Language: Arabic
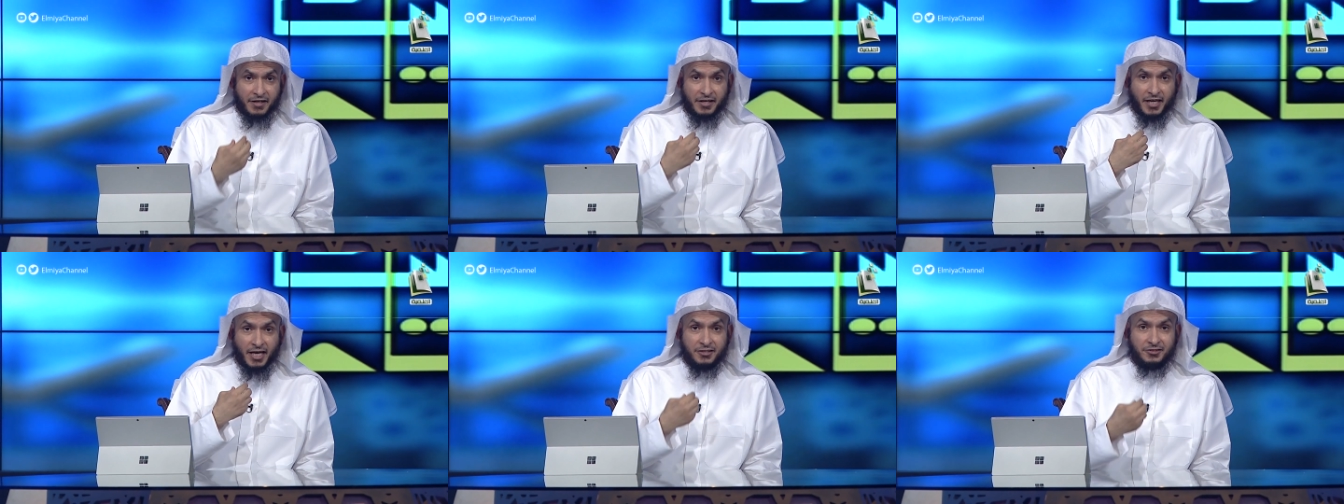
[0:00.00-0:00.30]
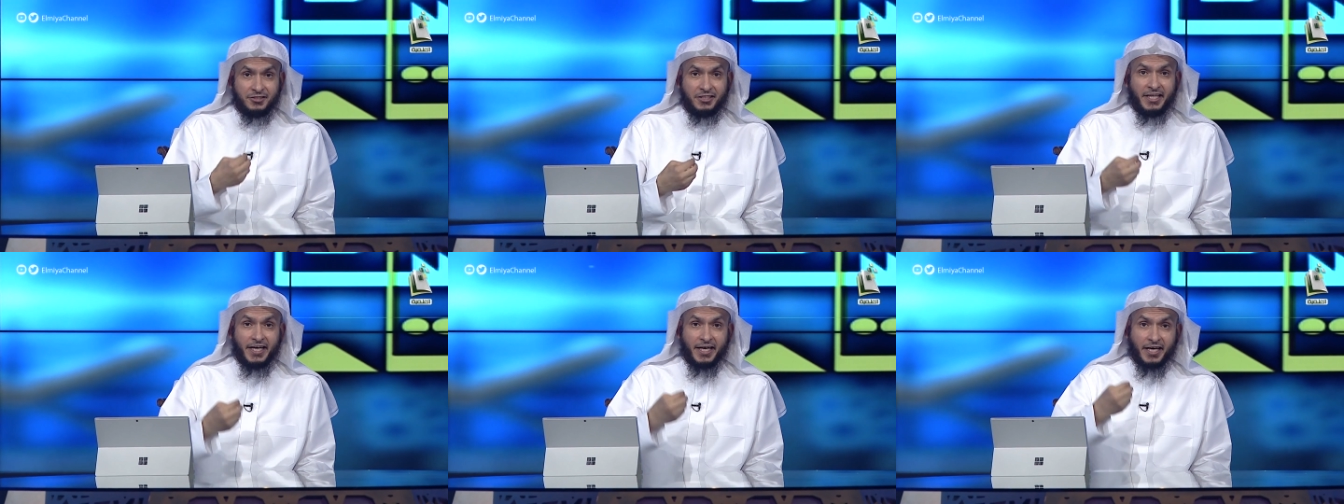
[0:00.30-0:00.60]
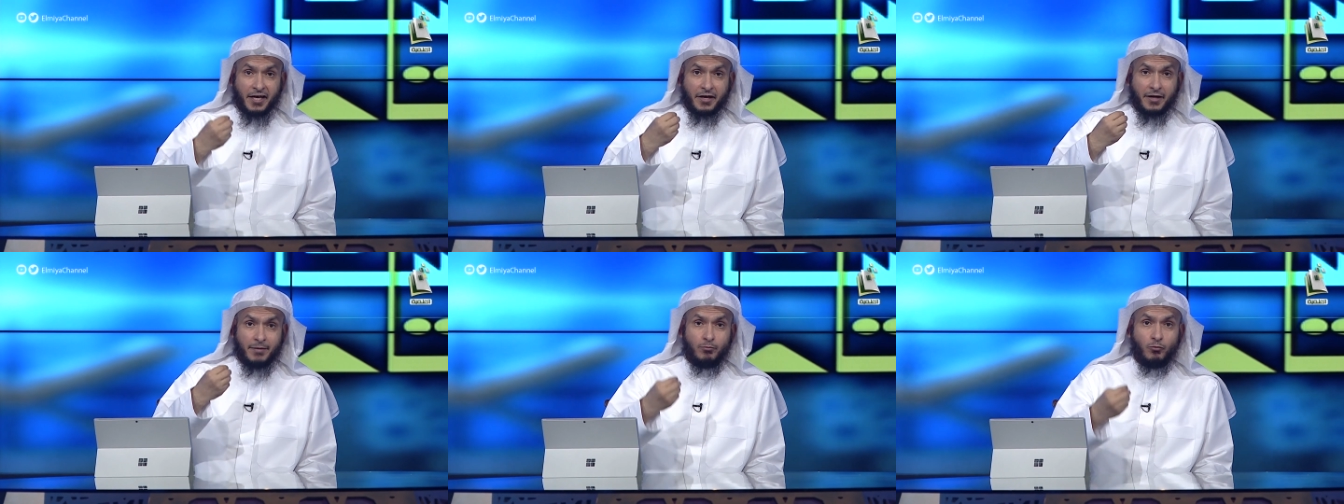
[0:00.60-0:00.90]
يهديك
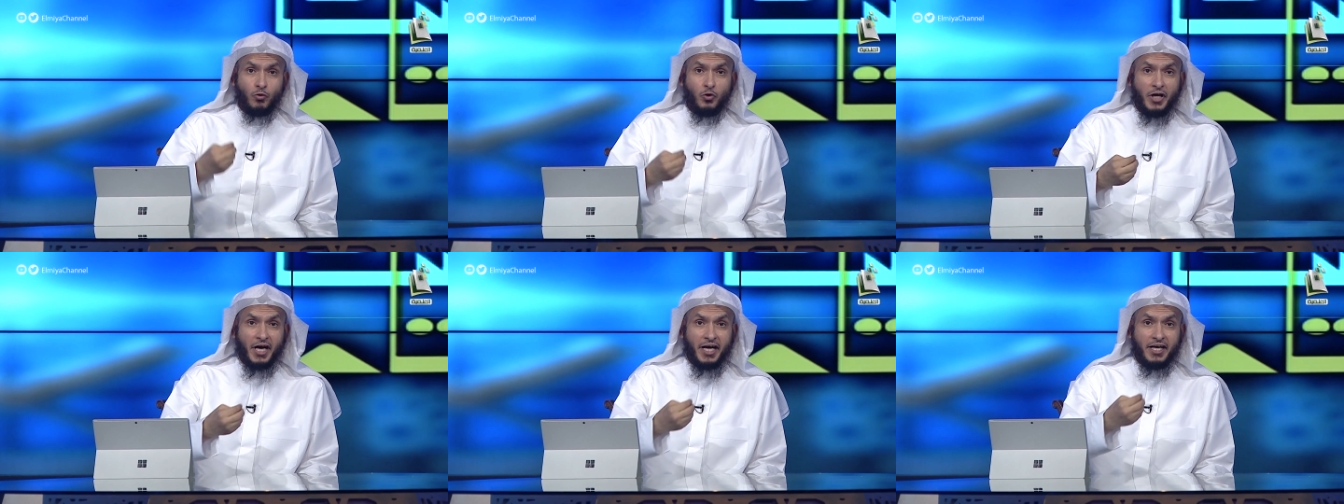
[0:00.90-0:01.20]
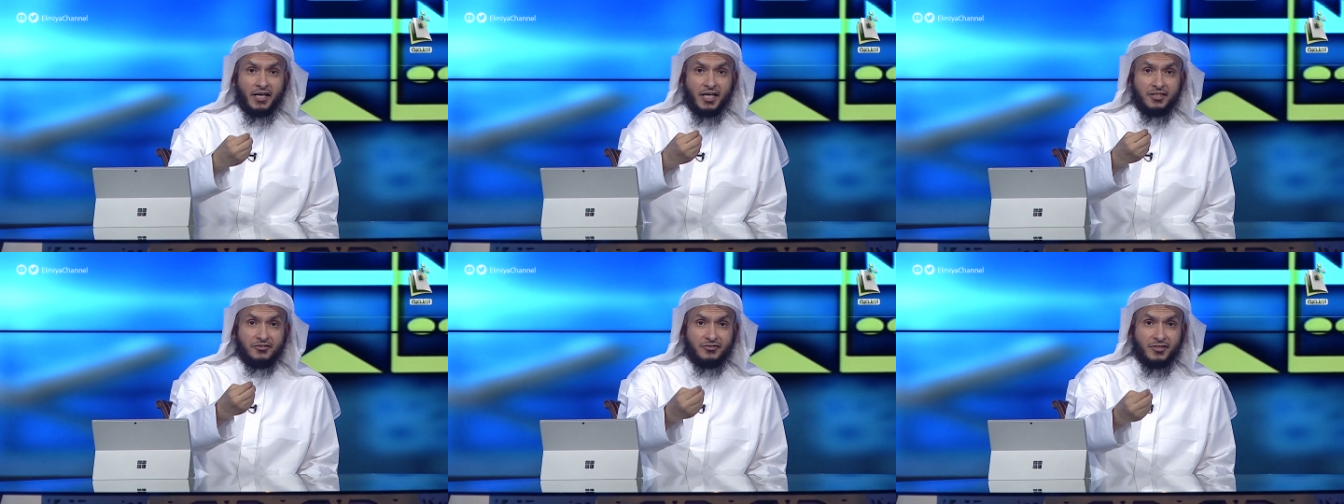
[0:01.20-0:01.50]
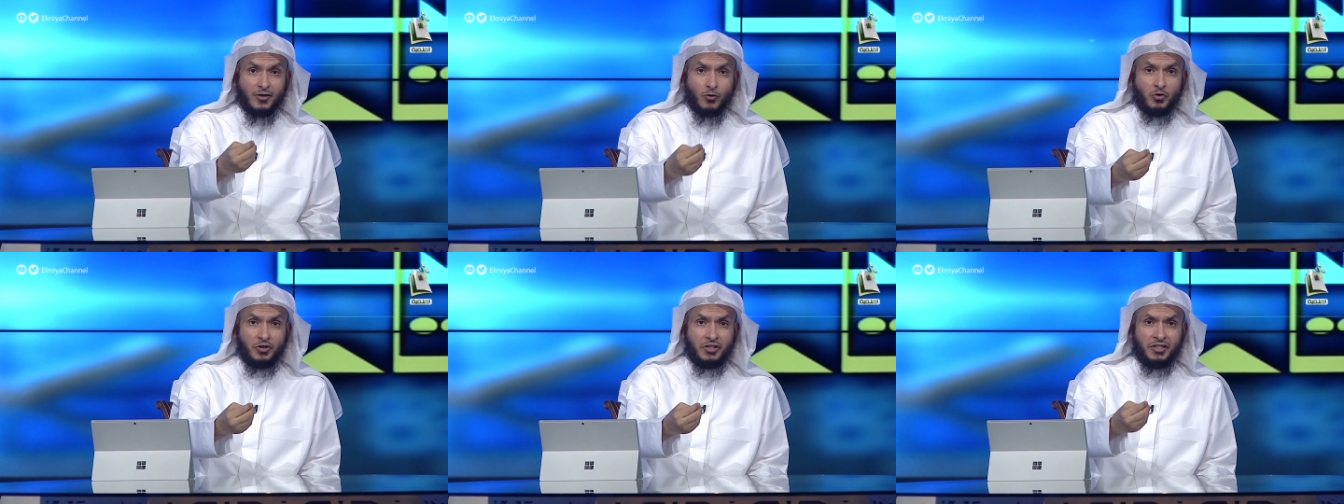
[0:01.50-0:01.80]
ربك الى
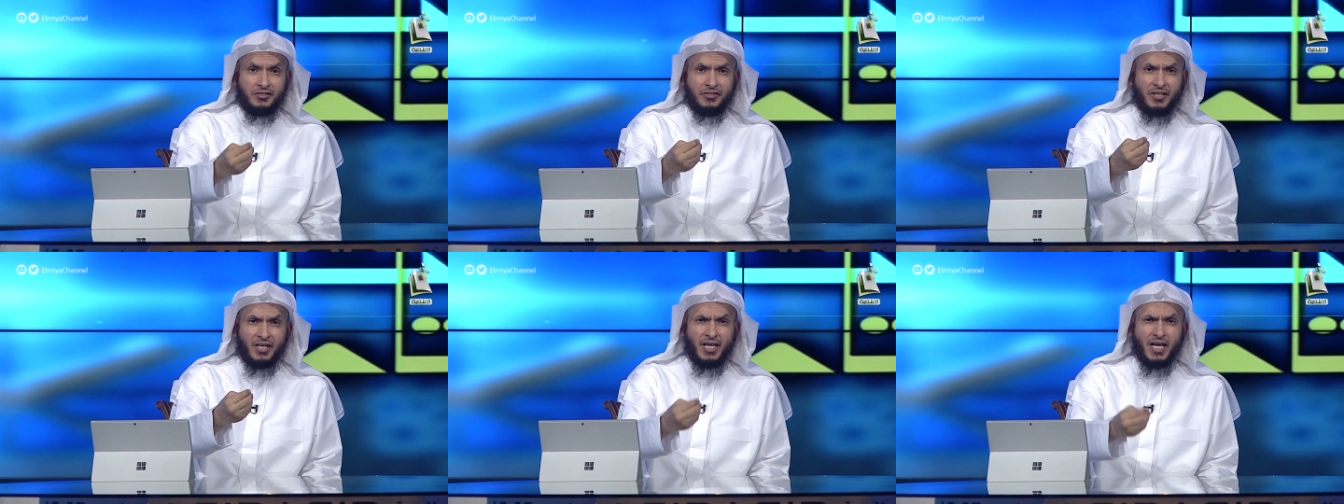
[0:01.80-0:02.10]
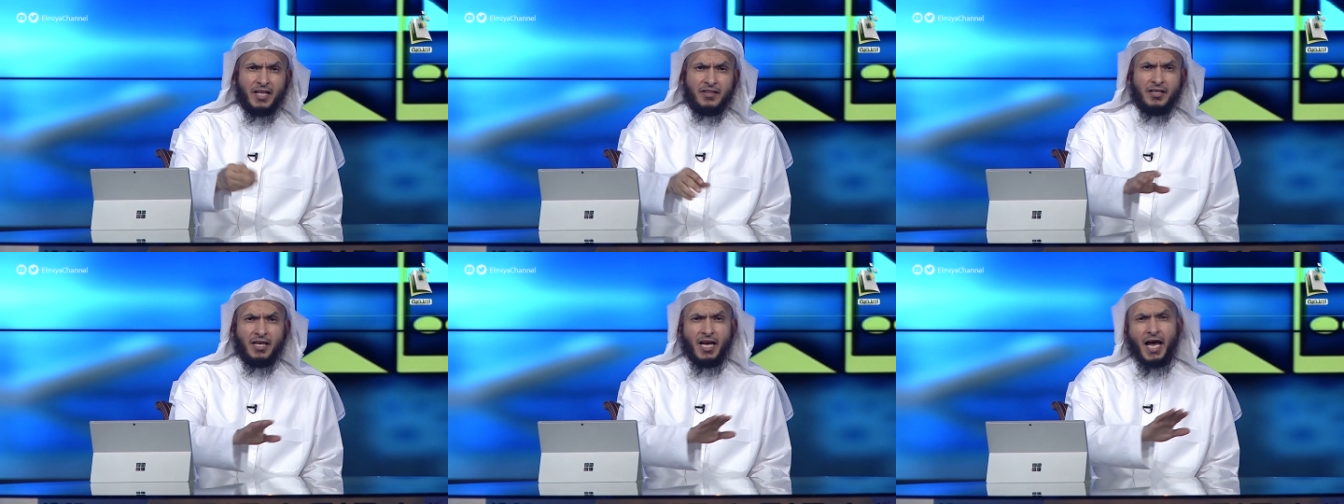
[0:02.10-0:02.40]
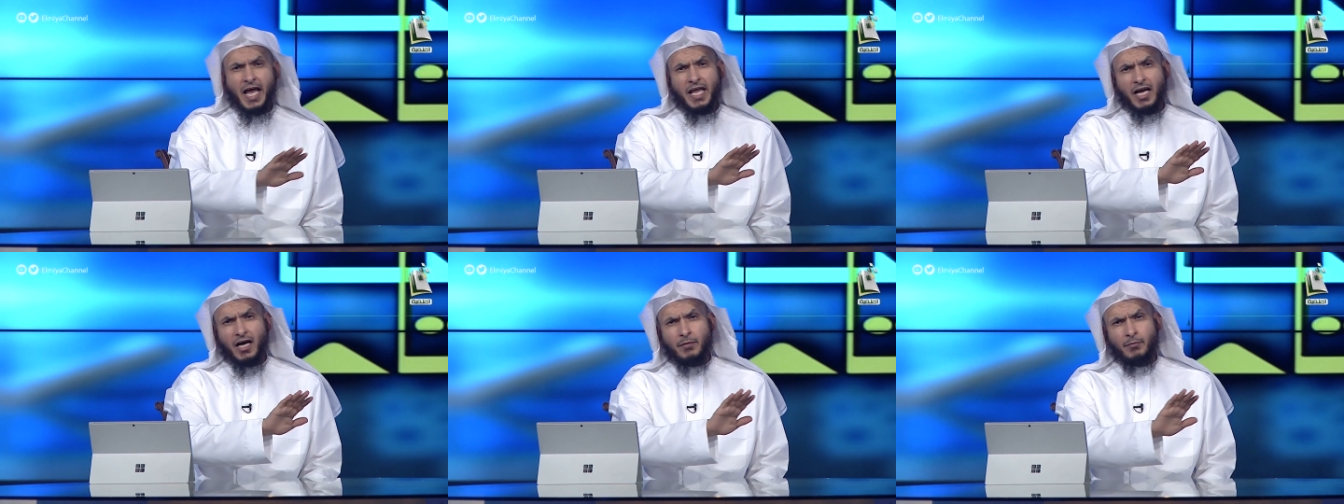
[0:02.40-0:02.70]
التوحيد الذي
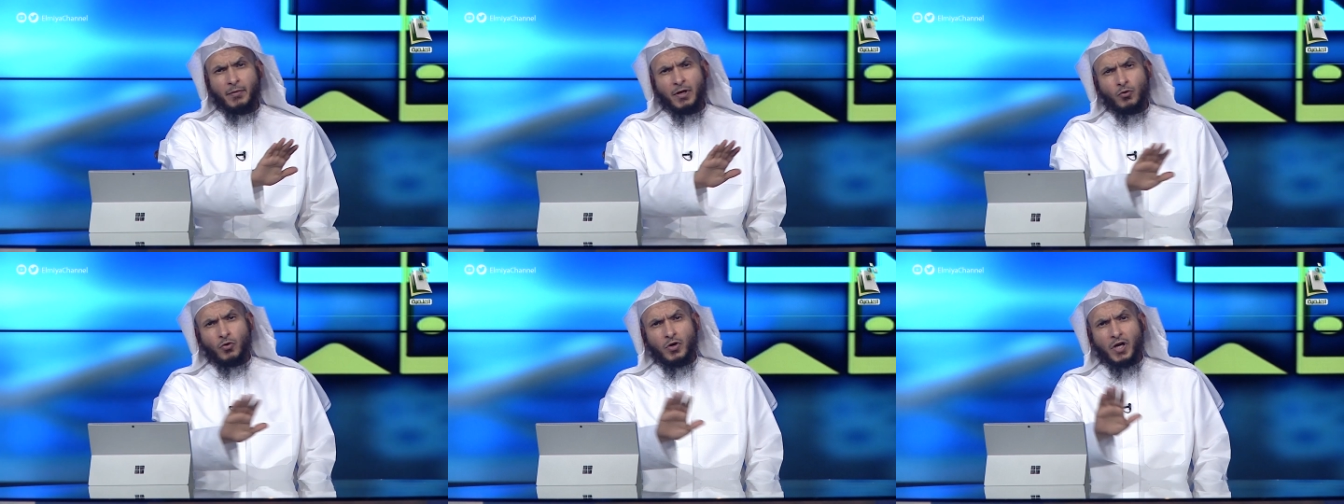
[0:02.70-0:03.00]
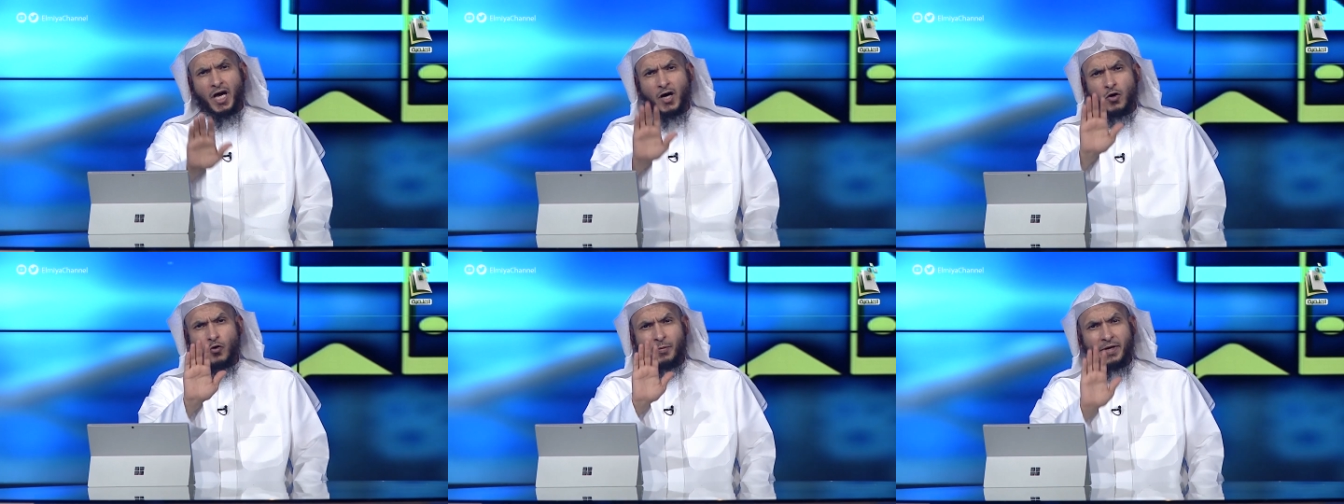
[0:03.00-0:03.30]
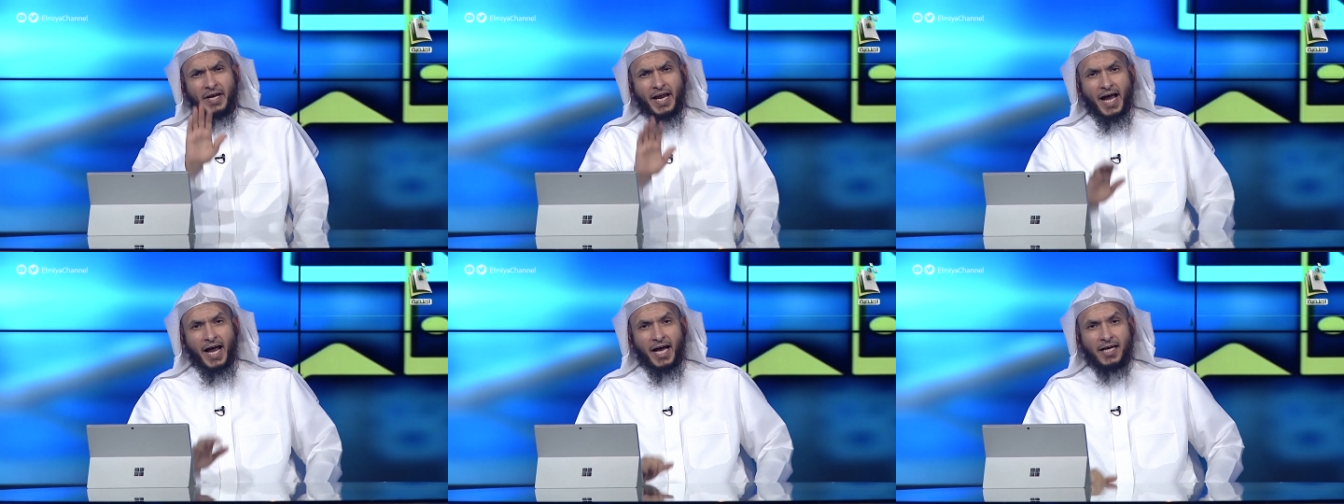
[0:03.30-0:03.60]
لا يقبل الله
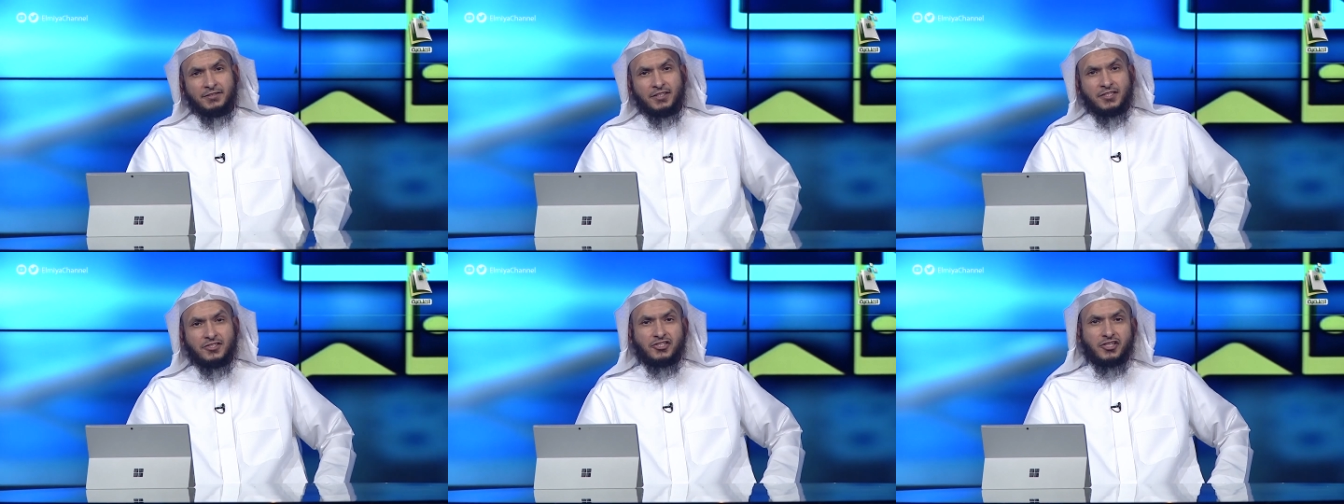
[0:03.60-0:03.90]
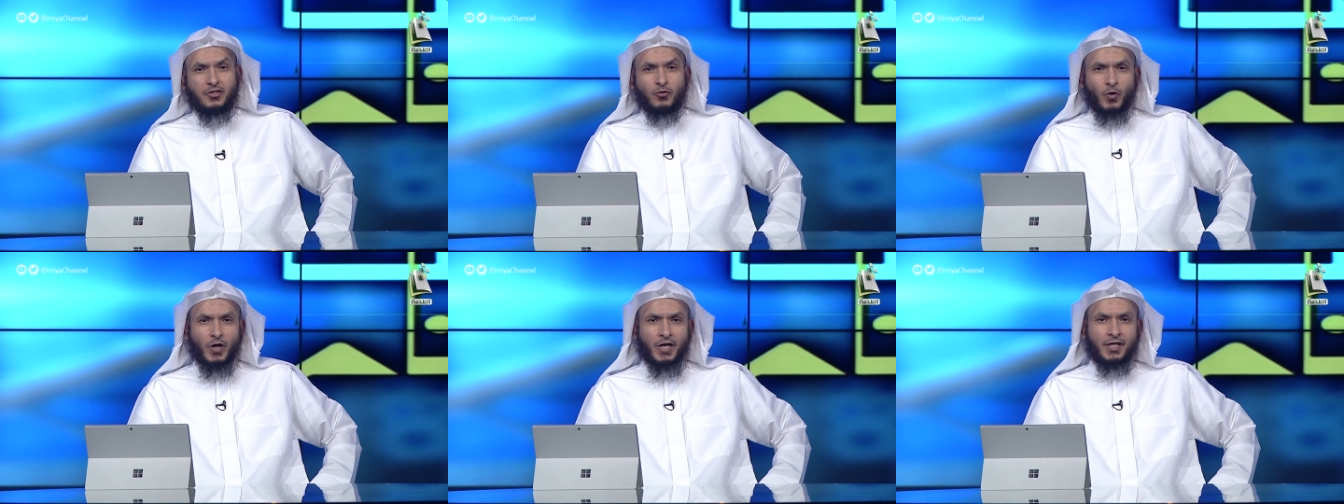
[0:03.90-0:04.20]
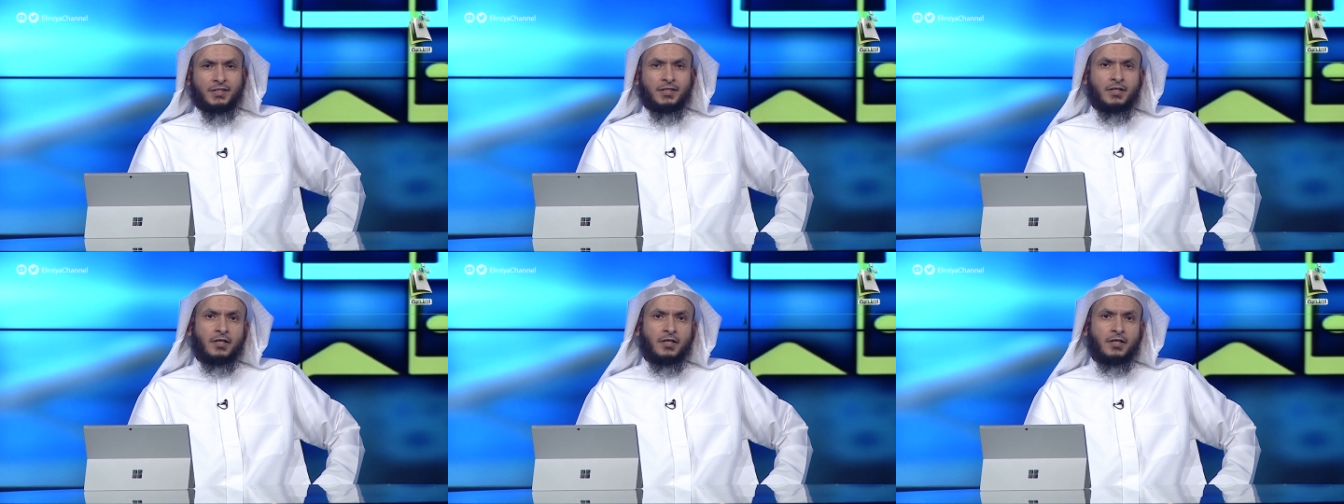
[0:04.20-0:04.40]
من احد سواه